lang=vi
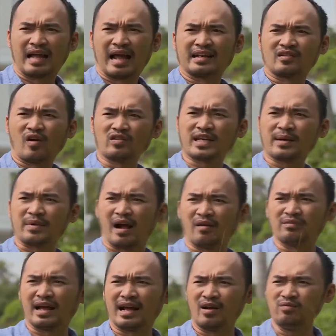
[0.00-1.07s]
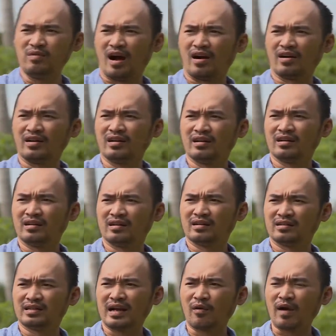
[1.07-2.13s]
Thành con xếp công nè, đúng rồi.
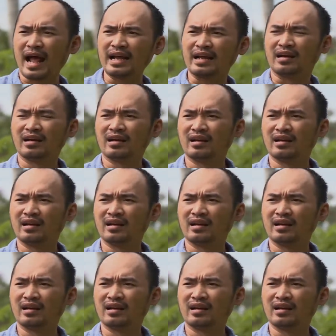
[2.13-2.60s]
Đi đâu đây?